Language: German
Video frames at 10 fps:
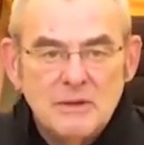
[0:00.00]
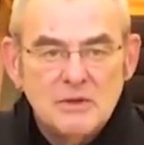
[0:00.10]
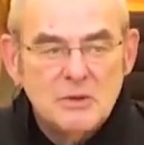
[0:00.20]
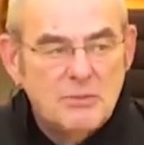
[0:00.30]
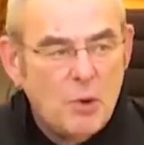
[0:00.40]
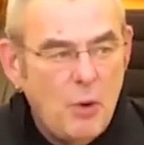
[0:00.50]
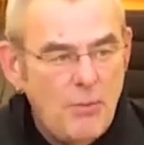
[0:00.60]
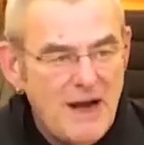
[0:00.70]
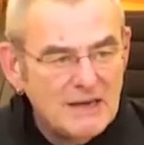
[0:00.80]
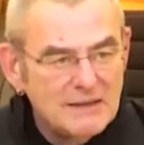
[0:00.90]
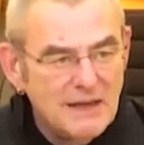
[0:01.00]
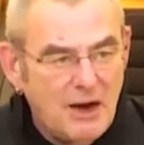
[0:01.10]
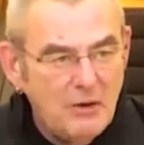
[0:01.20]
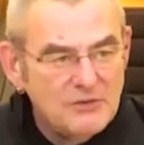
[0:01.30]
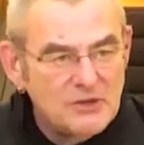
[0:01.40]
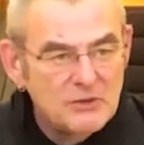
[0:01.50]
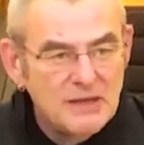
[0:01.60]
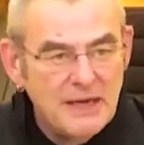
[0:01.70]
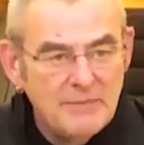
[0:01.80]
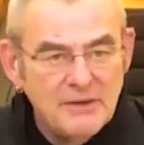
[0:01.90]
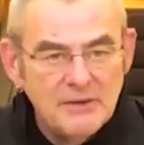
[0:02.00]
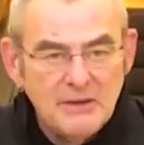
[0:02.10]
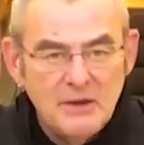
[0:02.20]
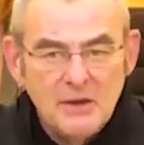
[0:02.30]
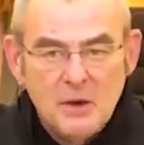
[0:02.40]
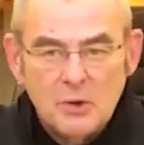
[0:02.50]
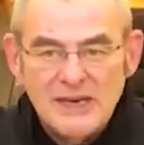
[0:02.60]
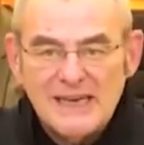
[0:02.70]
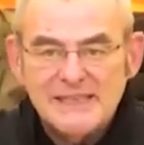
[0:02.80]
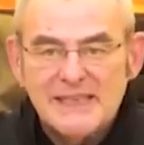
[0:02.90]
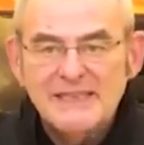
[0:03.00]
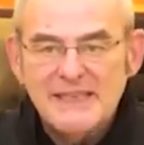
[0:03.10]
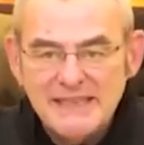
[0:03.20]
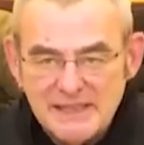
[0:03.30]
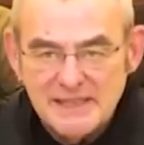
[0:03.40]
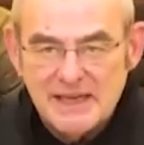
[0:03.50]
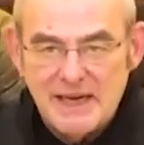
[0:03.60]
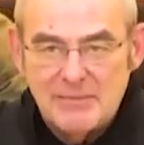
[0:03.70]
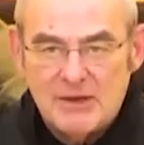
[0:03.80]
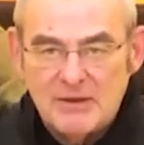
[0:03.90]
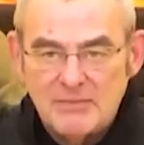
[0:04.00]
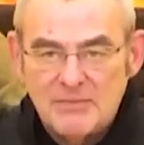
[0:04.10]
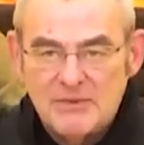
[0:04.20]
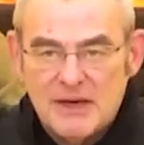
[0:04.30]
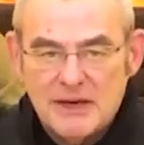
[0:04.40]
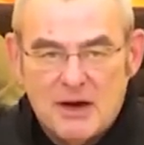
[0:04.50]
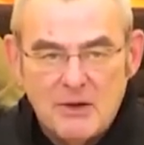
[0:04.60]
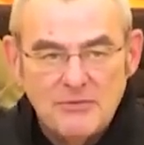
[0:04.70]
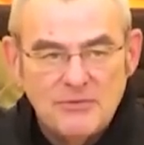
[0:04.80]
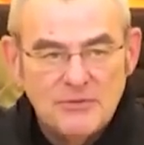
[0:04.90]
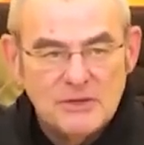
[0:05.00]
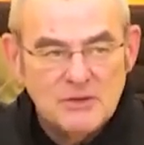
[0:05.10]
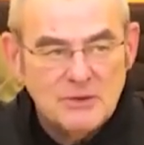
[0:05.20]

zu beobachten, aufzunehmen und als Gesetzgeber darauf zu